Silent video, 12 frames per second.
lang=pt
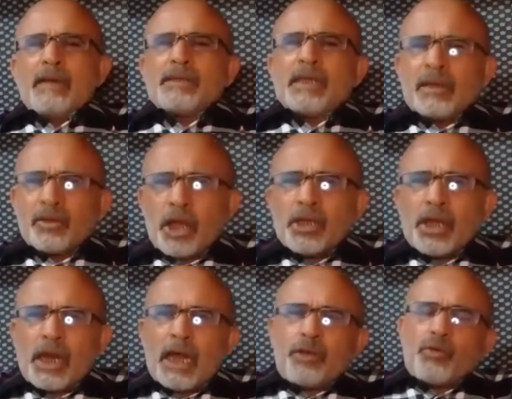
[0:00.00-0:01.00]
você tem
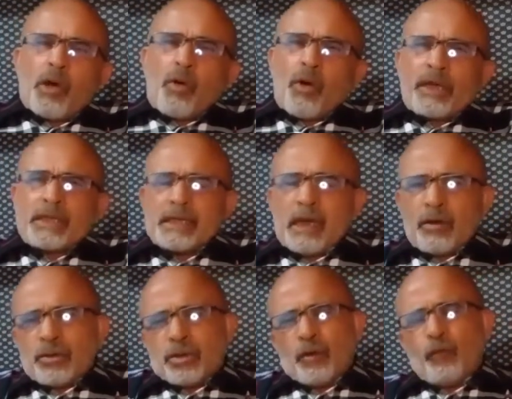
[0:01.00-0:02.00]
direito à
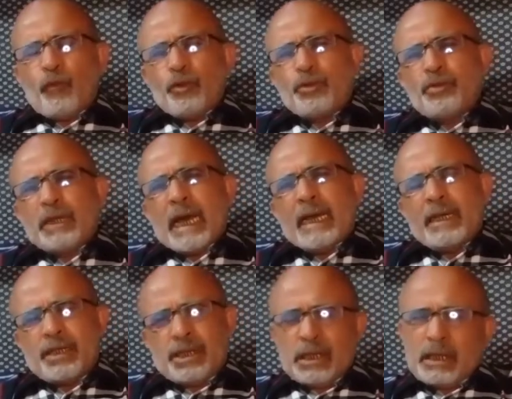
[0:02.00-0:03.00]
correção do seu fundo de
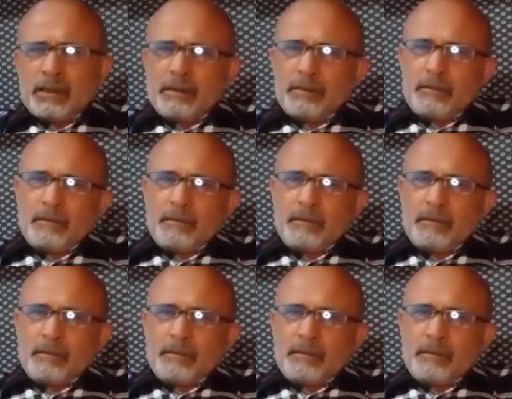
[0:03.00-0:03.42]
garantia.